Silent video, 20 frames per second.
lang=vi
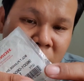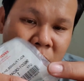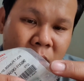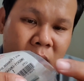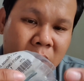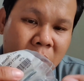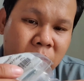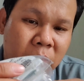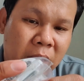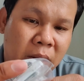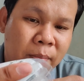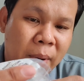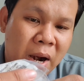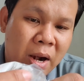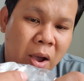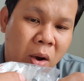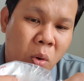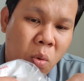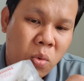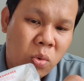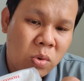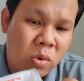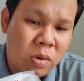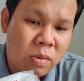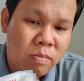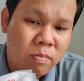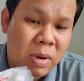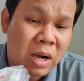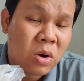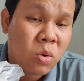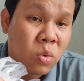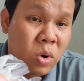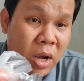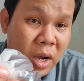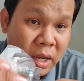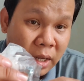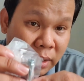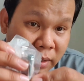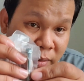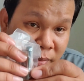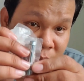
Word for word: con ốc này bắt đầu bắt củ đề